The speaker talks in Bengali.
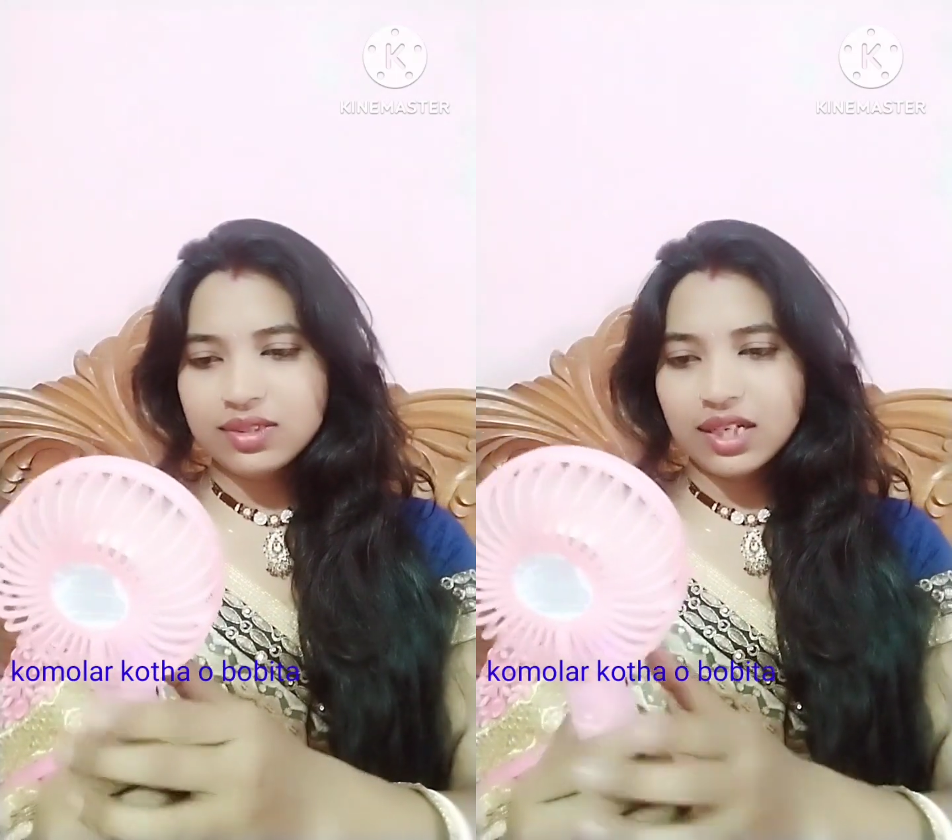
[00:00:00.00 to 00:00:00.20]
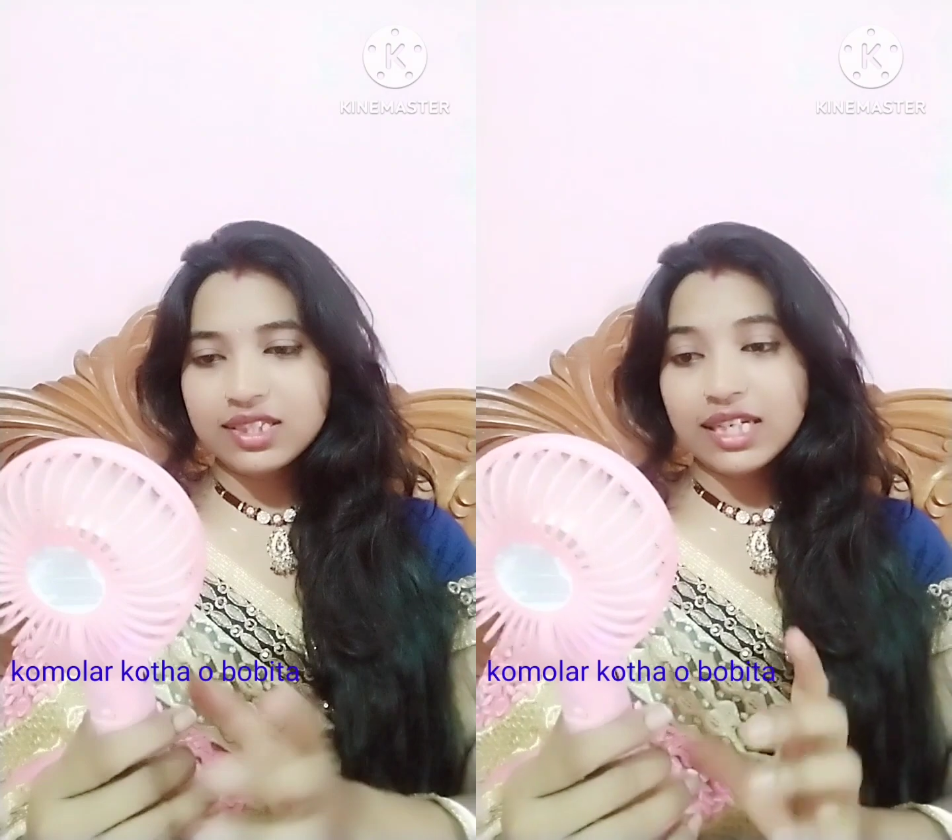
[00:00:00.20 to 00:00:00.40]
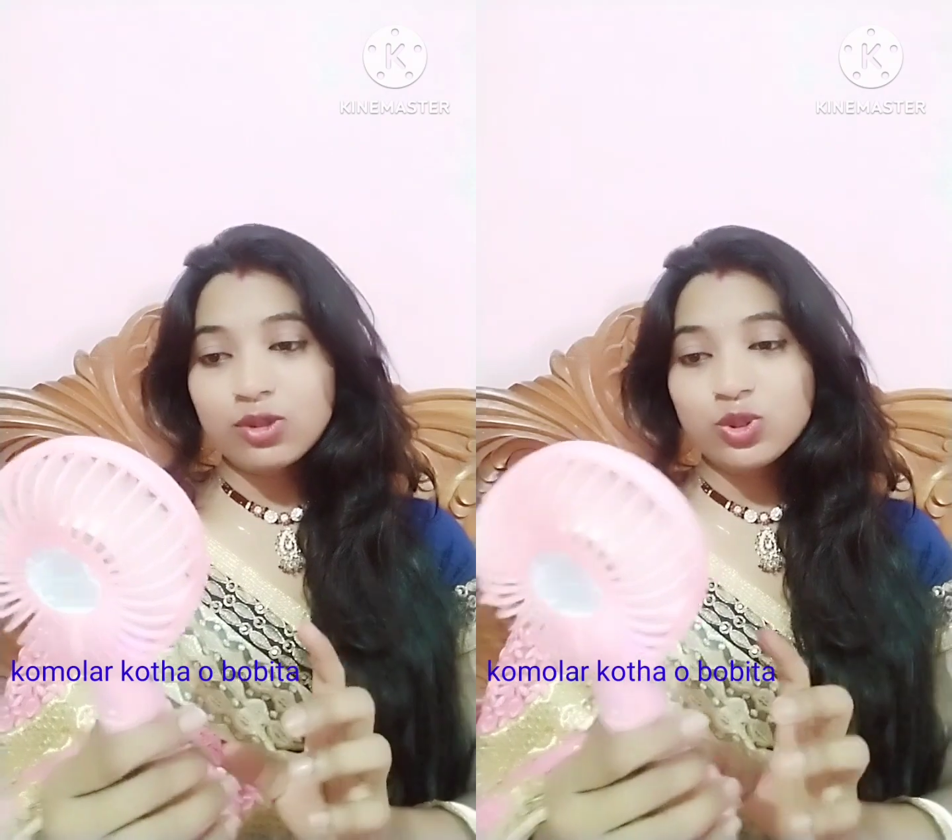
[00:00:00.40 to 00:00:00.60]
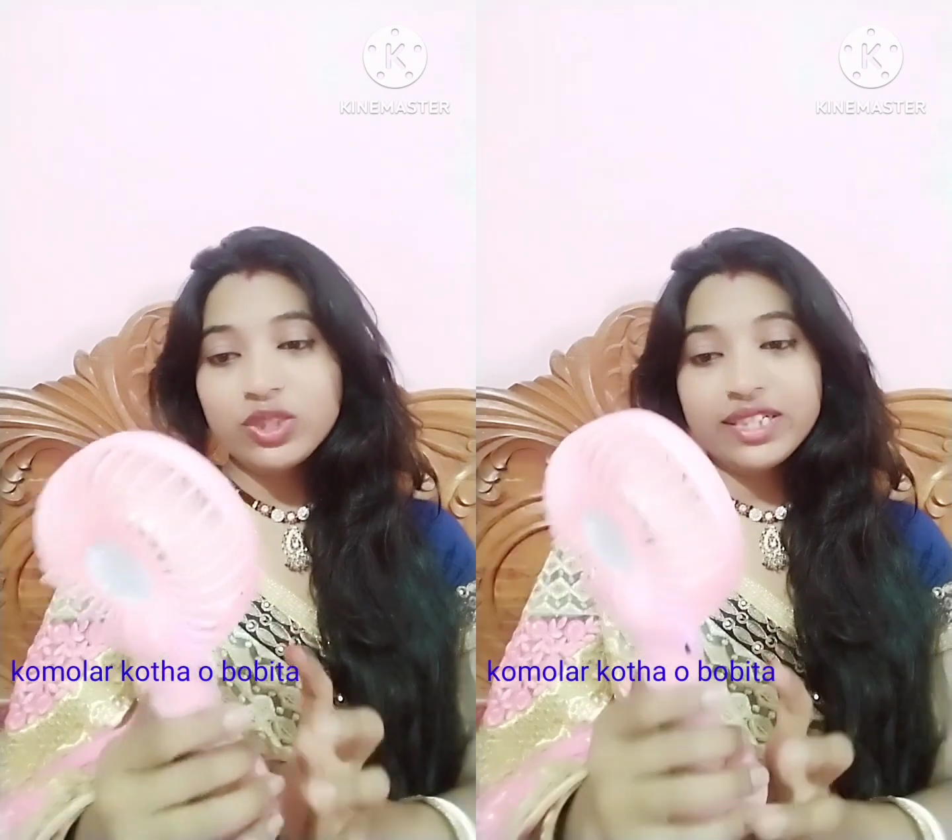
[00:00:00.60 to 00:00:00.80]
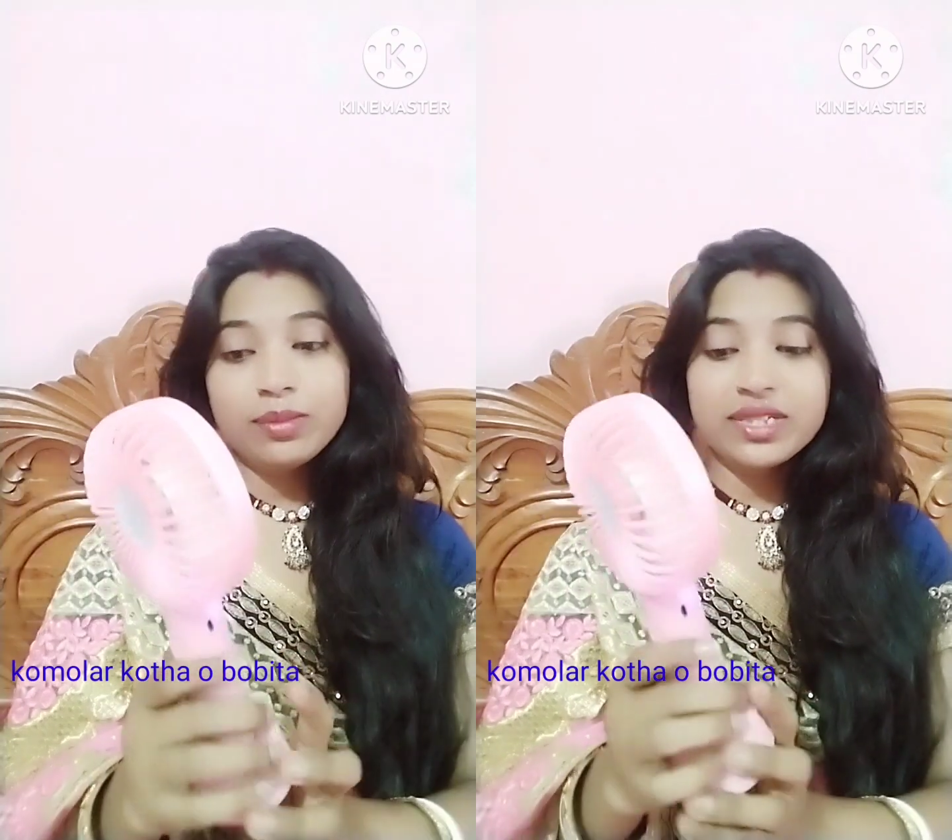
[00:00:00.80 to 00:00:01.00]
লাগছে এখন যদি
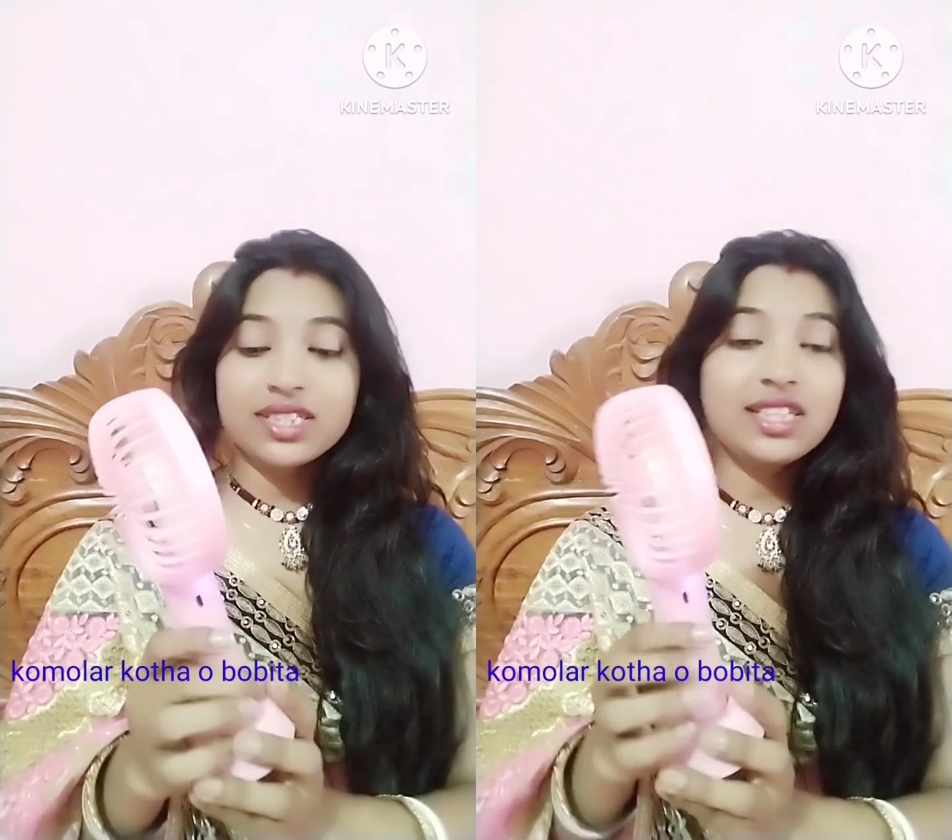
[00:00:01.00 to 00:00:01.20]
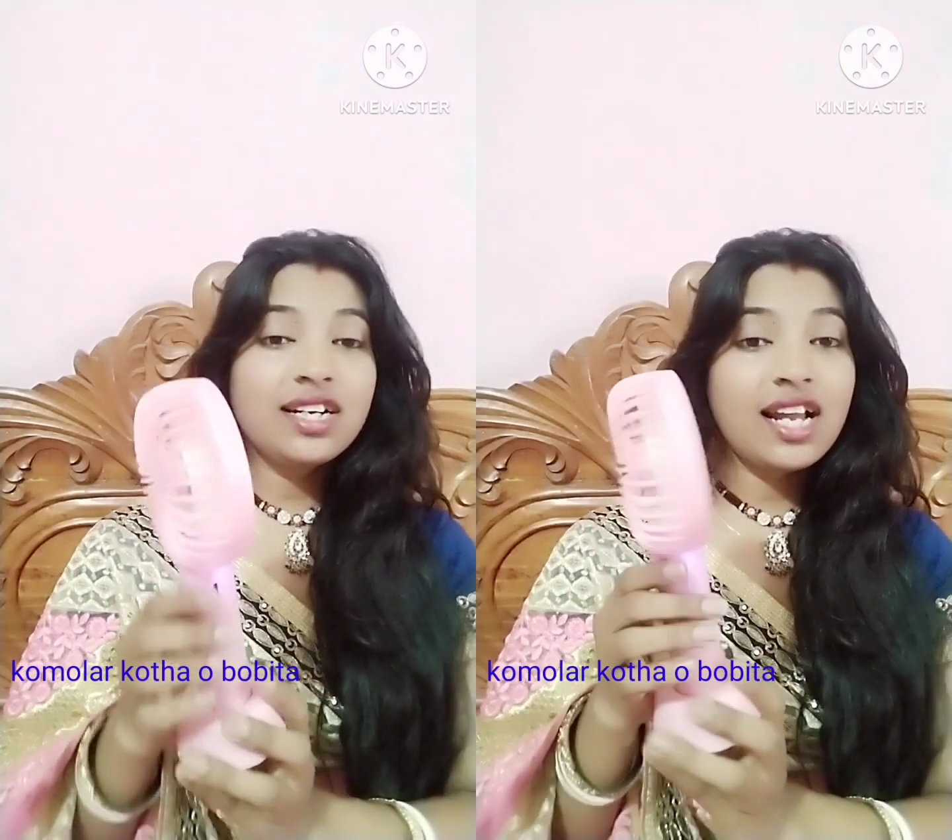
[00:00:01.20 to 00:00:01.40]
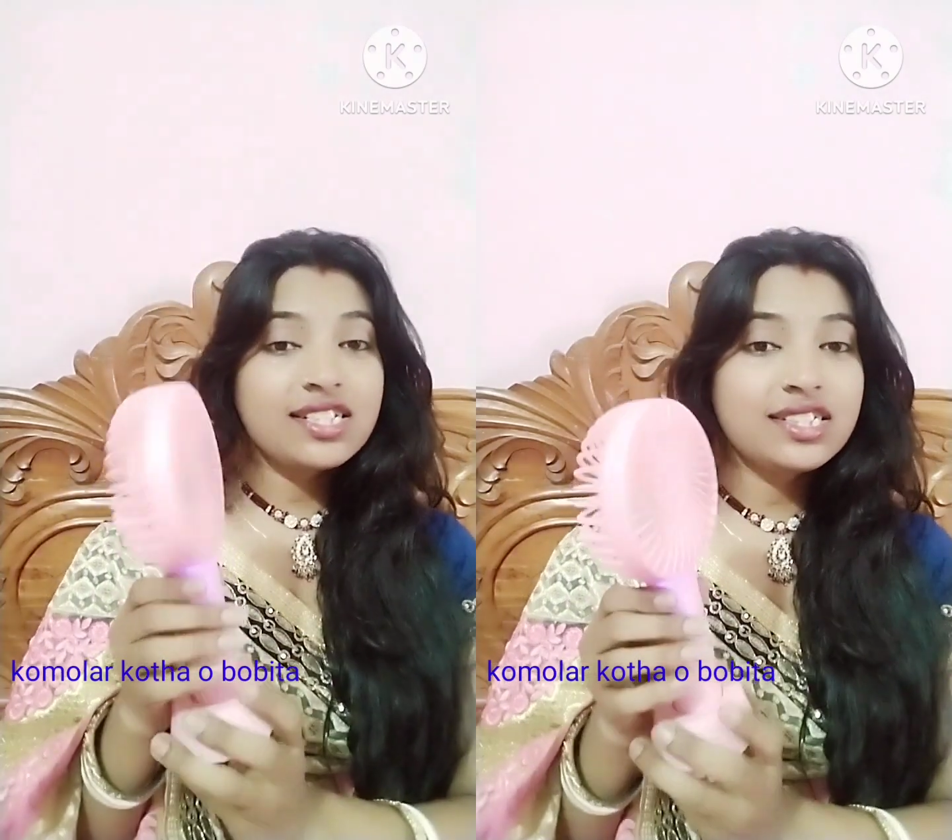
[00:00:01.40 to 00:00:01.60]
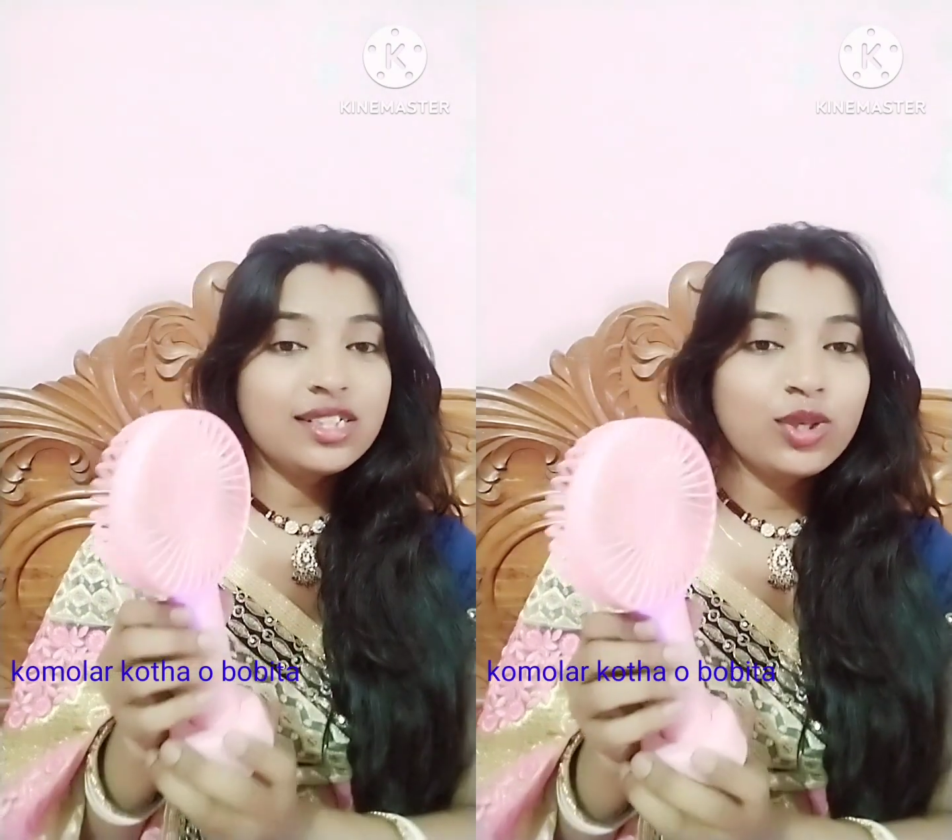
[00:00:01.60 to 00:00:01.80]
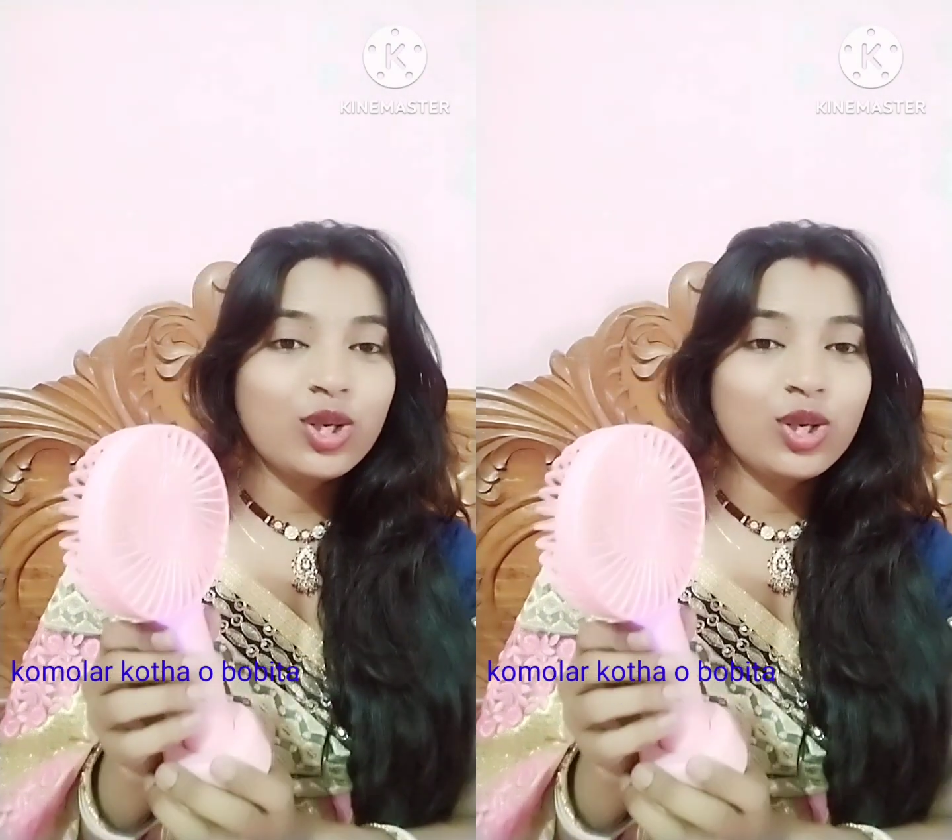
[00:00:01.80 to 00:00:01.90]
এটা বেশি দিন লাস্টিং